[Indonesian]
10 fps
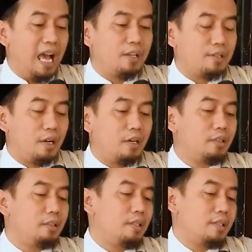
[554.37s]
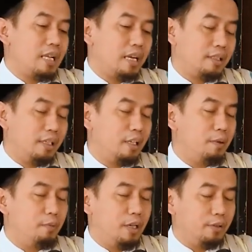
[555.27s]
ansor saking
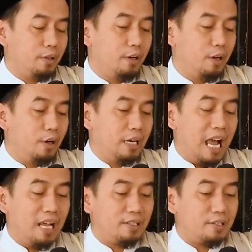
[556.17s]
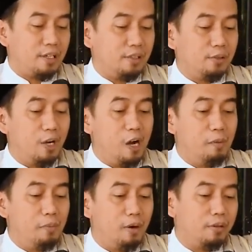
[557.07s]
iku golongan ansor iku
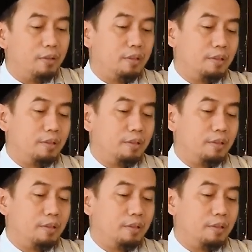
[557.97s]
ngomong